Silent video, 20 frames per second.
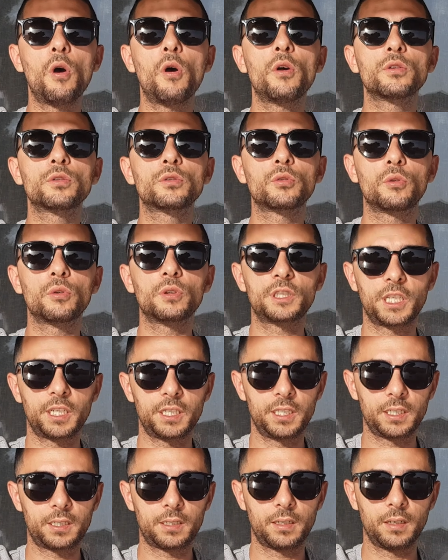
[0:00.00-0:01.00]

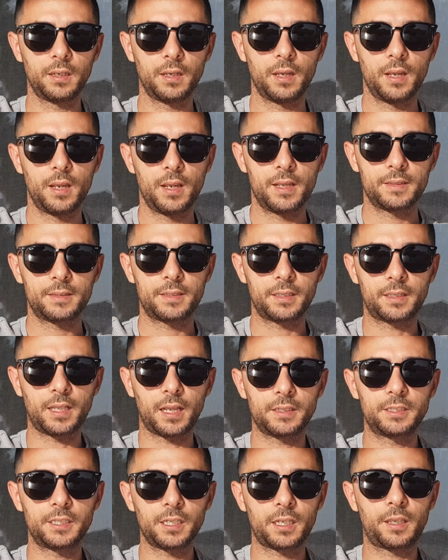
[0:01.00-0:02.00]
oestrogéniques,
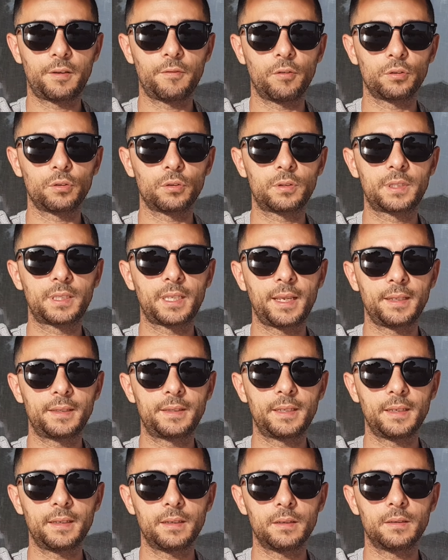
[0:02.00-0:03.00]
c'est-à-dire qu'ils vont
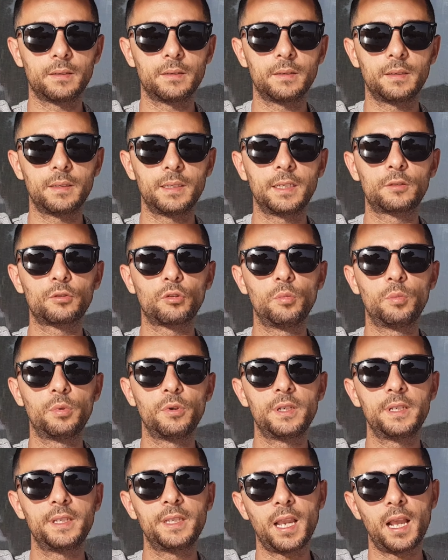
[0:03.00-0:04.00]
traiter les
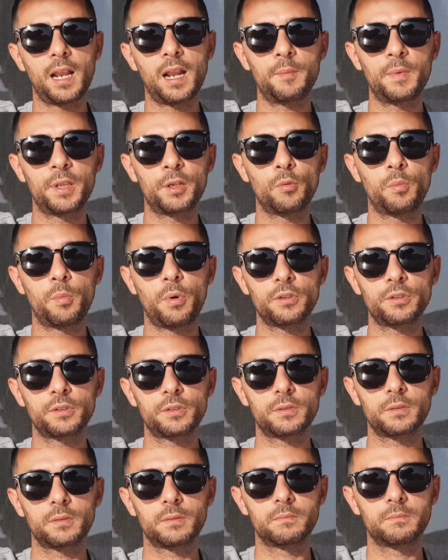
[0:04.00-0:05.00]
troubles liés à la
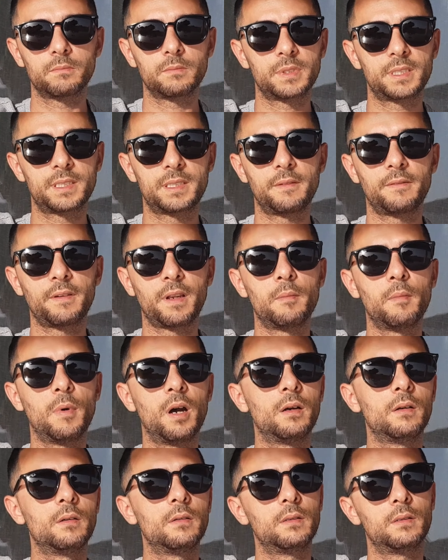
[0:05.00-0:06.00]
ménopause. C'est
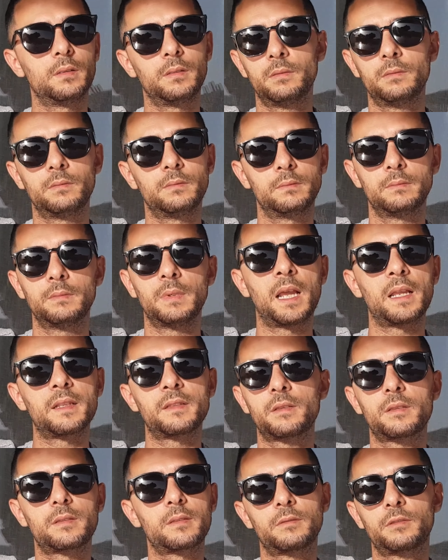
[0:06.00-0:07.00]
vraiment. Euh, là,
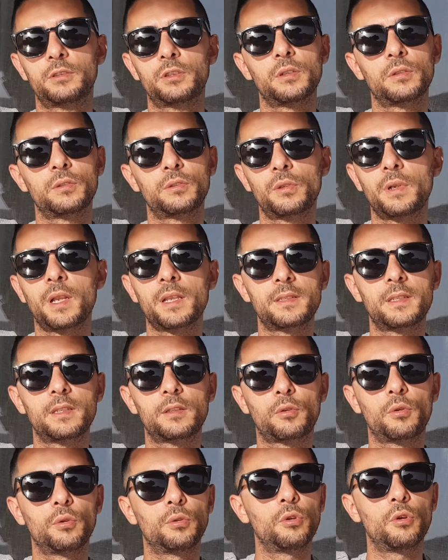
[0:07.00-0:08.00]
je, n'en
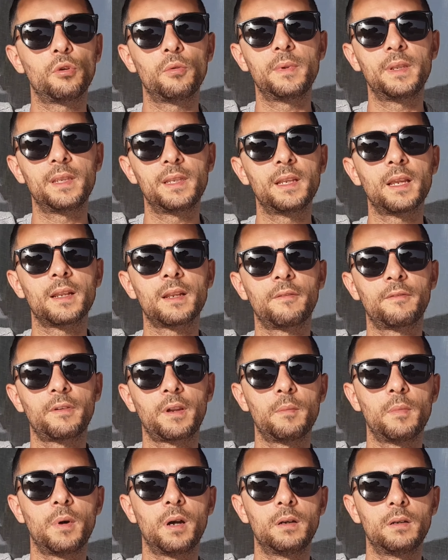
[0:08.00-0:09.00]
cite que deux, mais il y en a
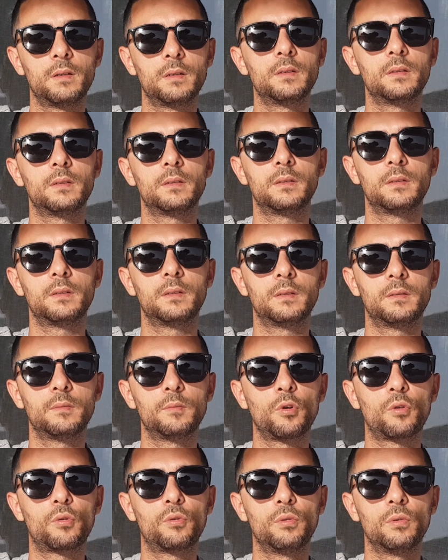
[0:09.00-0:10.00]
vraiment euh,
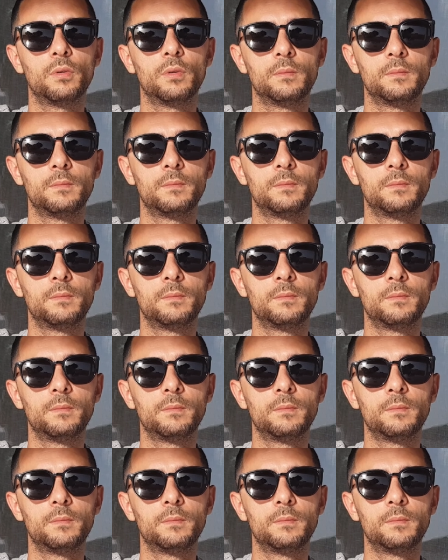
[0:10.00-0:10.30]
beaucoup.